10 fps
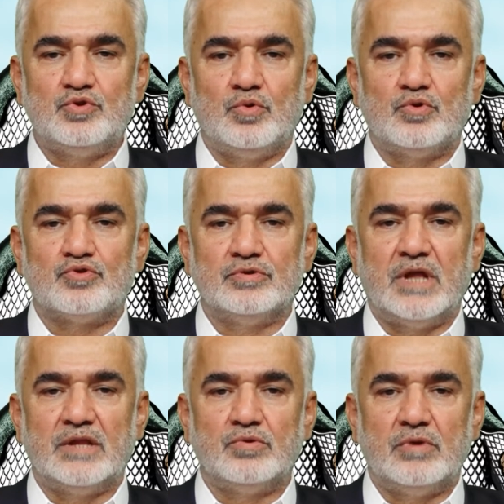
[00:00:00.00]

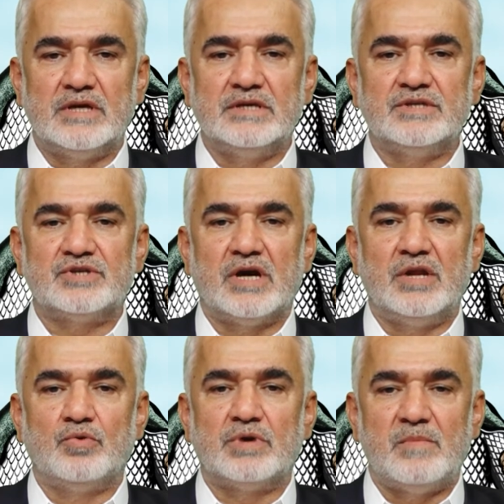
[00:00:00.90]
oluşundan dolayı işgale
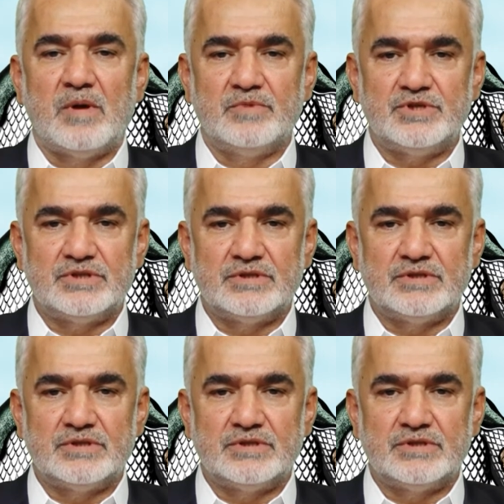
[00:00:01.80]
uğramamış,